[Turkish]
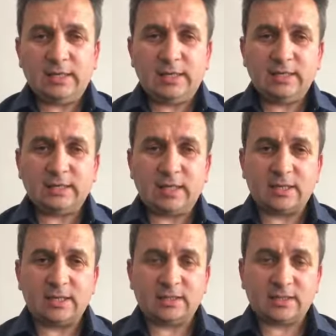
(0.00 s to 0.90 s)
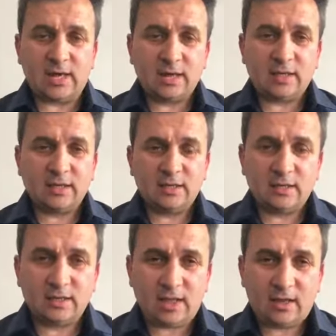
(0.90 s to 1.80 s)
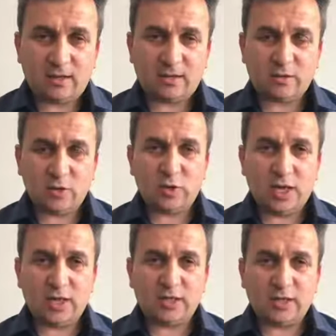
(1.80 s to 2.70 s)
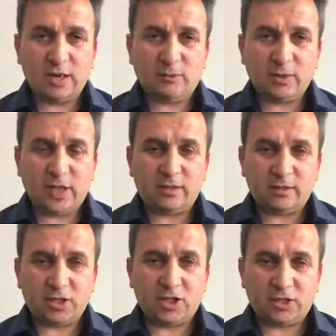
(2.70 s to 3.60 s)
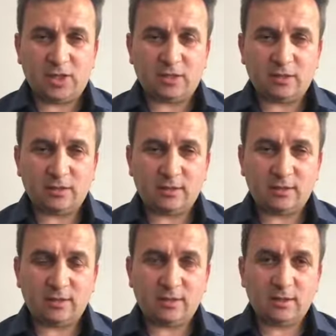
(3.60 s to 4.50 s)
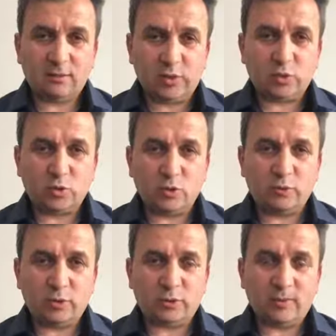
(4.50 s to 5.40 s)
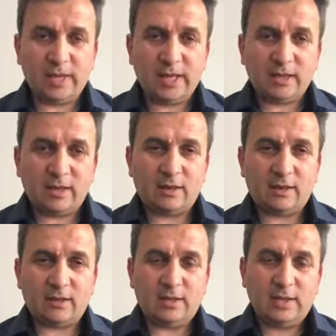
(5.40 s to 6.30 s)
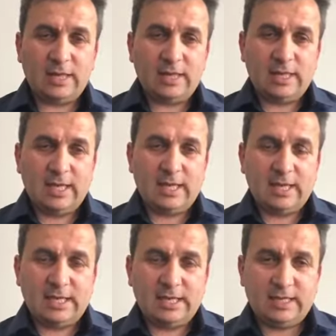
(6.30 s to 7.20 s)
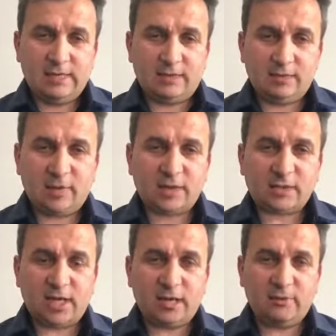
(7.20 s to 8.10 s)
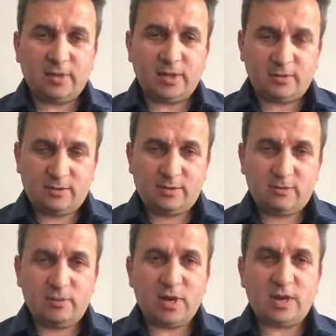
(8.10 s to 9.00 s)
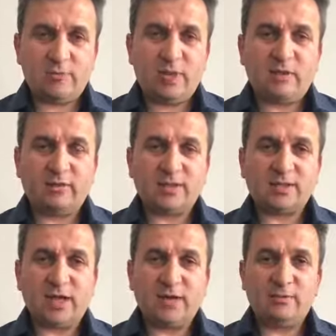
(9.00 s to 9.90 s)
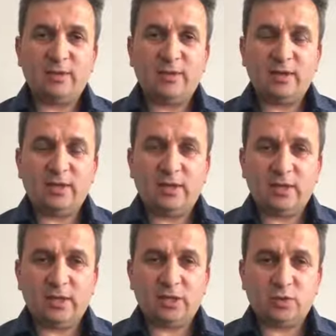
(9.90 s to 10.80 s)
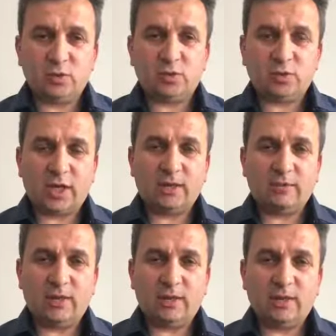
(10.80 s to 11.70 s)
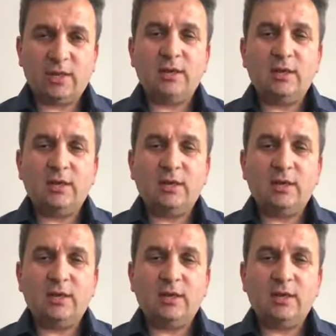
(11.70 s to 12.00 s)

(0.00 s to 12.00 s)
insanın saygınlığına yönelik yapılan şiddet bir zulümdür. Yani itibar sahibi, makam mevki sahibi, iş güç sahibi,